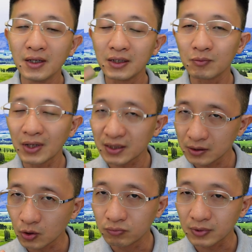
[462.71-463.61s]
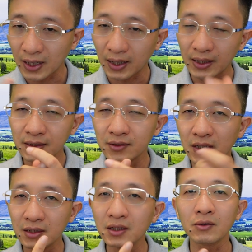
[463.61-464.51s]
thì chúng ta sẽ dùng cái
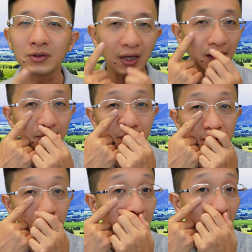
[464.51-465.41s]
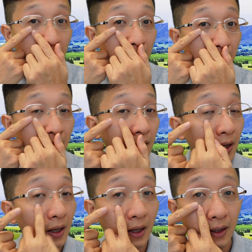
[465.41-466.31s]
dơ lưỡi của trẻ em để chúng ta
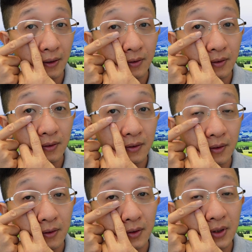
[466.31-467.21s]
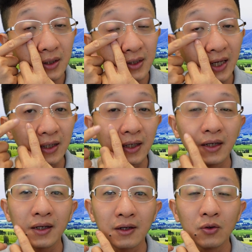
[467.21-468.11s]
à, rửa sạch
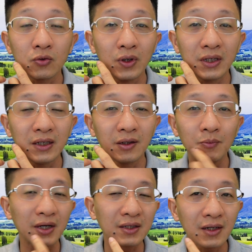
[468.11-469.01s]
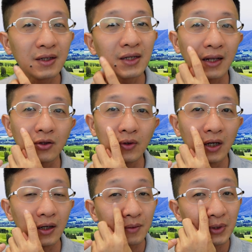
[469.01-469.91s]
cái cái lỗ tuyến đi thì một cách rất đơn giản thôi
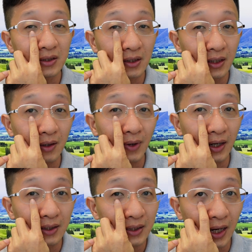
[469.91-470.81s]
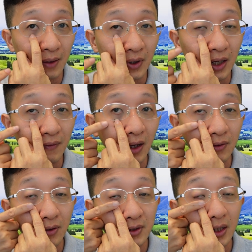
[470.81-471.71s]
ở cái mi dưới này các bạn ấn nhẹ một cái vào
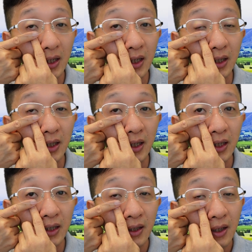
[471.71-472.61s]
thì nó sẽ hở cái